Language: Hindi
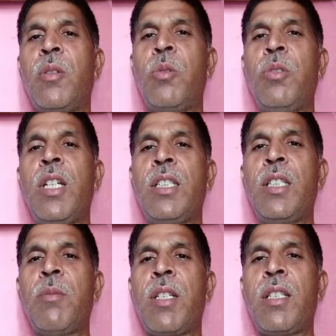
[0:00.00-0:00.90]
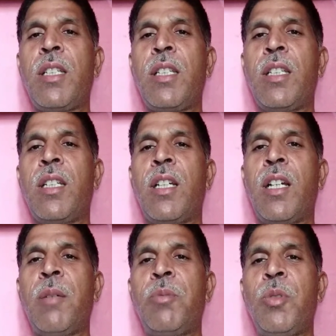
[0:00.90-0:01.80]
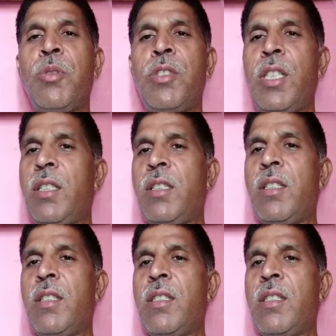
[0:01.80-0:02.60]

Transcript: खुदा के बंदे अब तो चेत